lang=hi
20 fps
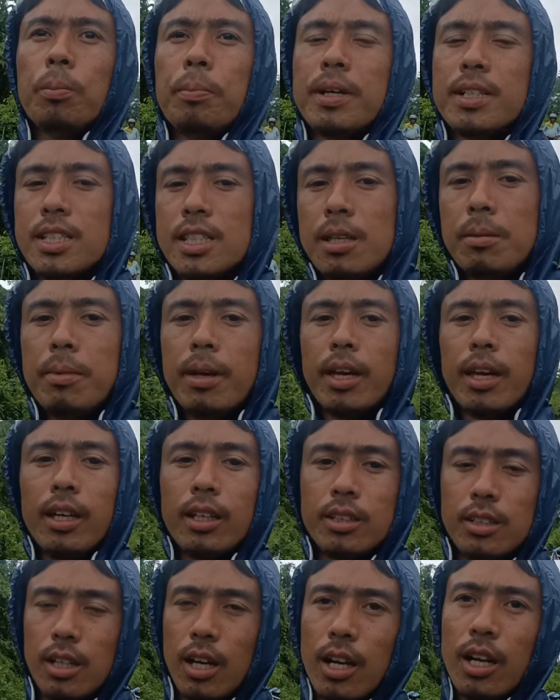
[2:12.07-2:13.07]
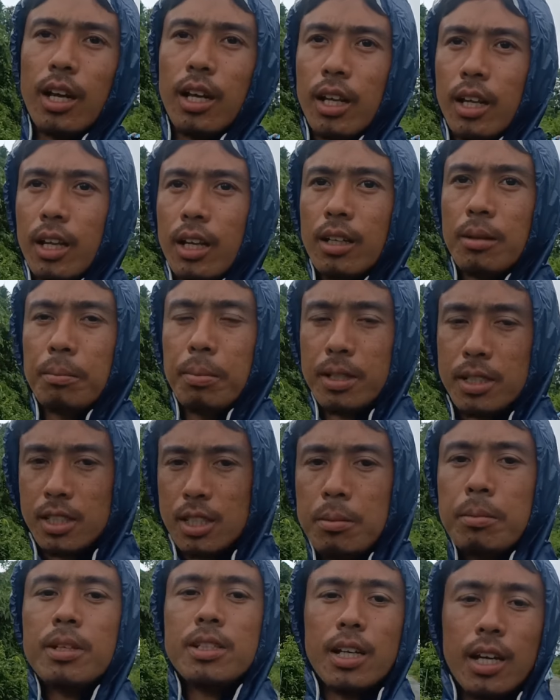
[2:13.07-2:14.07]
बस्ती में है जाना है
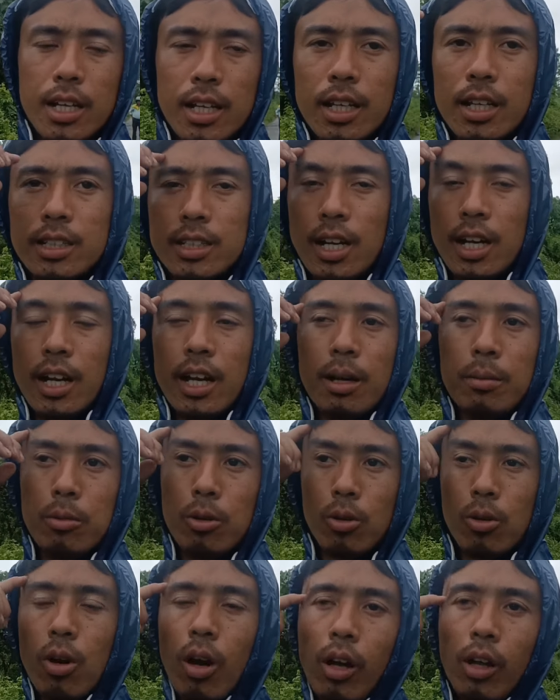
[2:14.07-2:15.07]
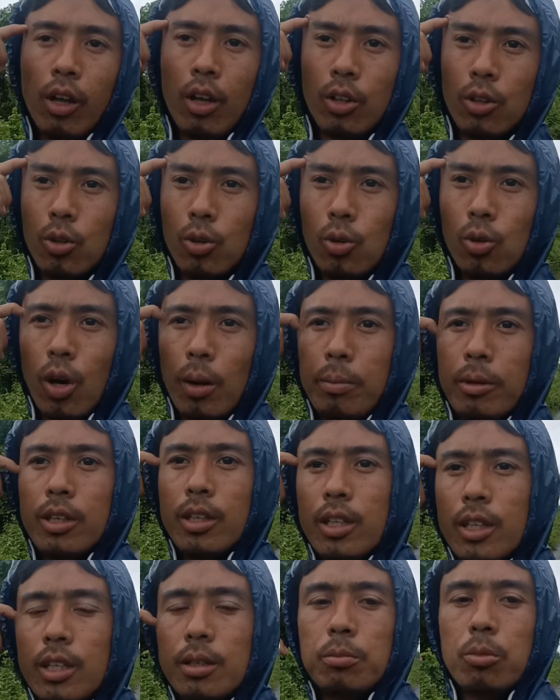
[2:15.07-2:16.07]
बस्ती में जाने जाना है हम लोग को तो अभी
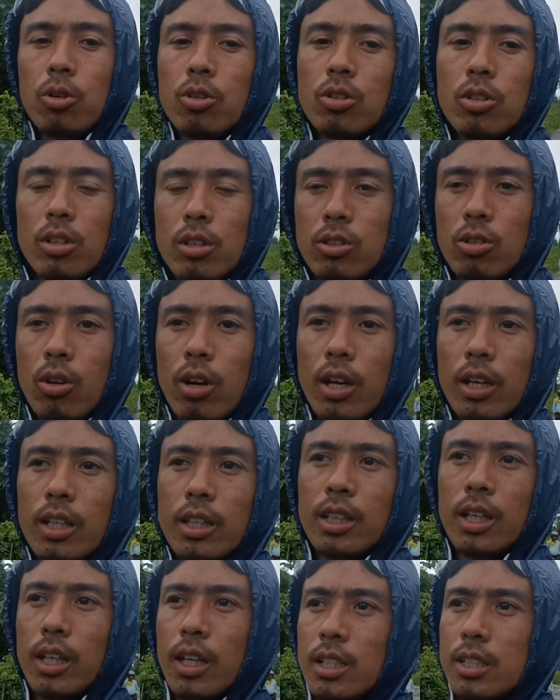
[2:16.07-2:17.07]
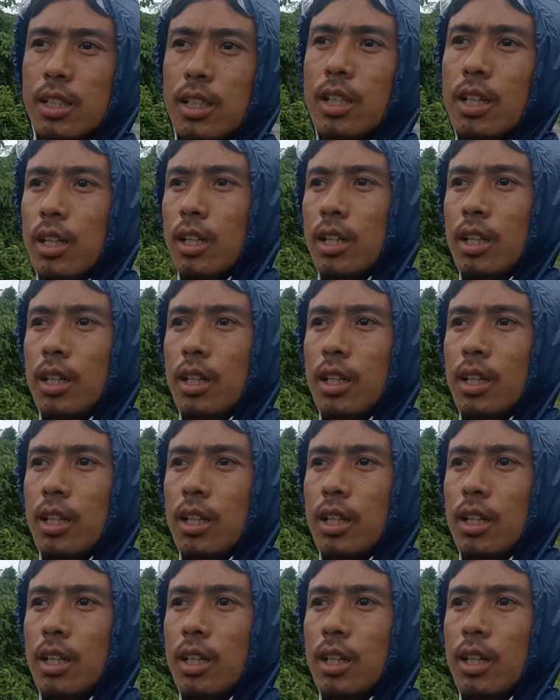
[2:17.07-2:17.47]
बहुत थोड़ा कितना यहाँ से